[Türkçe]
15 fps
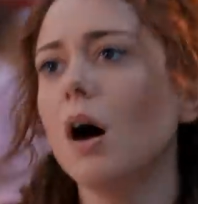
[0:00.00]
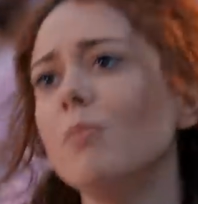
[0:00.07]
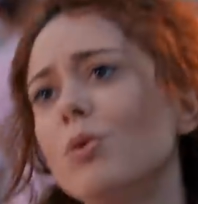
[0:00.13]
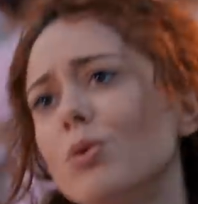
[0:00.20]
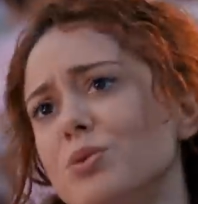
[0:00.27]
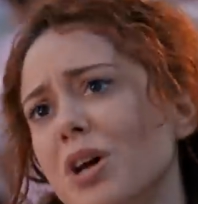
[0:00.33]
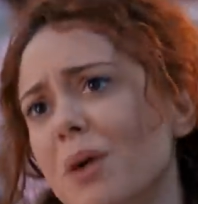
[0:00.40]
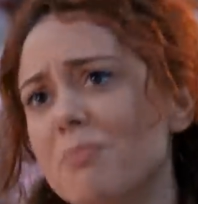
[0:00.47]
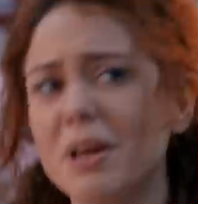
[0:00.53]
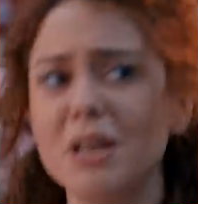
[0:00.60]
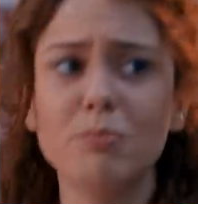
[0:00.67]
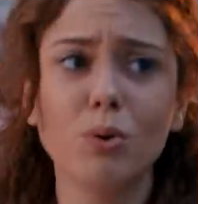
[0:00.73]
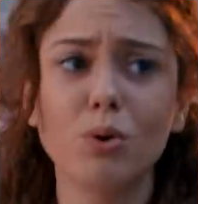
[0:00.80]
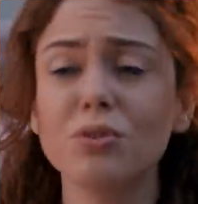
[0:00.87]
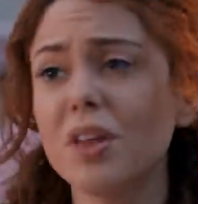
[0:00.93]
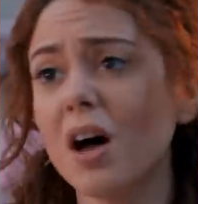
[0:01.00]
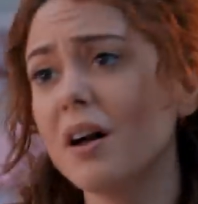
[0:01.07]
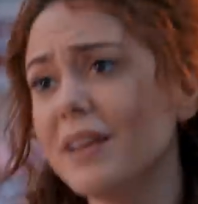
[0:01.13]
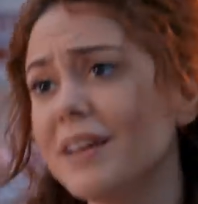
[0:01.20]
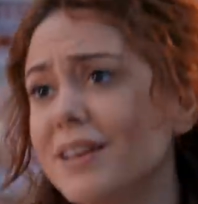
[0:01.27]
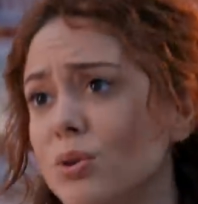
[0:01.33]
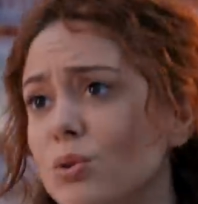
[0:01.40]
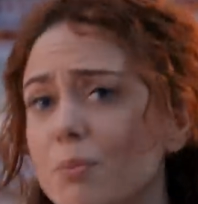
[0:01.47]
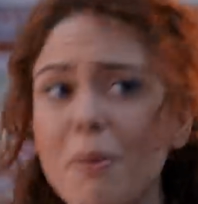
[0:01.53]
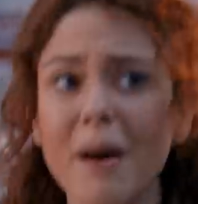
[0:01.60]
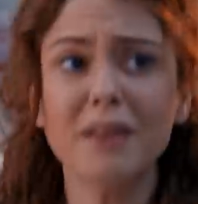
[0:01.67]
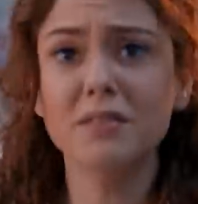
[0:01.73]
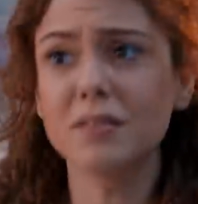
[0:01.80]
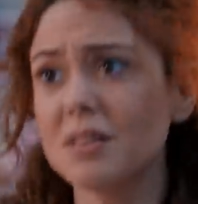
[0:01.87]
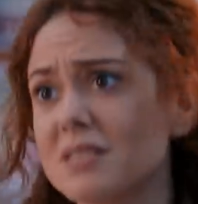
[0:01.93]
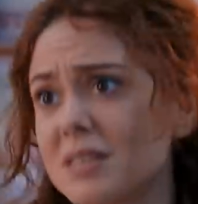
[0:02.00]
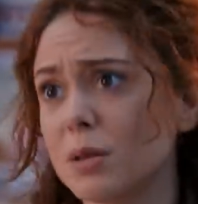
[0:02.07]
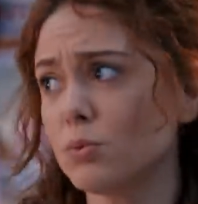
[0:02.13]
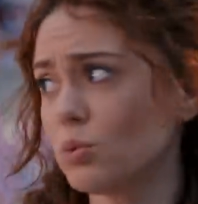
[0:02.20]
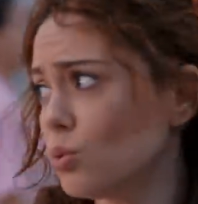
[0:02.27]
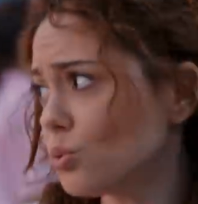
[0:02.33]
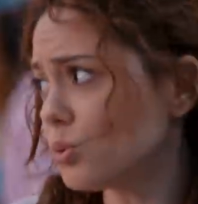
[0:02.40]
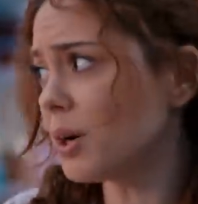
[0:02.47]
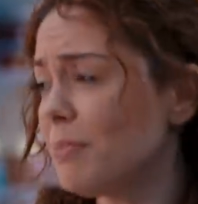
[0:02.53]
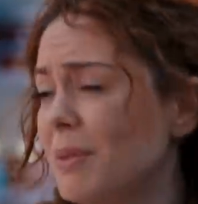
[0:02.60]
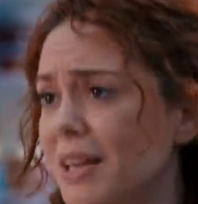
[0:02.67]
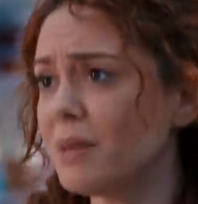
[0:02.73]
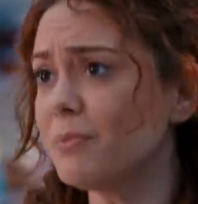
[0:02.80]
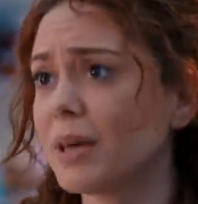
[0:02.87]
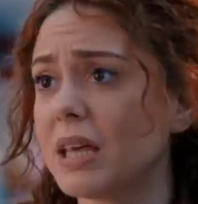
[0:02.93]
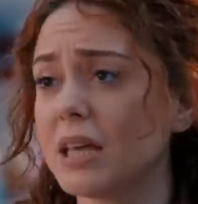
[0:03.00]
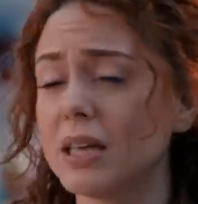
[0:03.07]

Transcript: ama hocam benim bugün daha ilk günüm. Ben nasıl hep durdurabilirim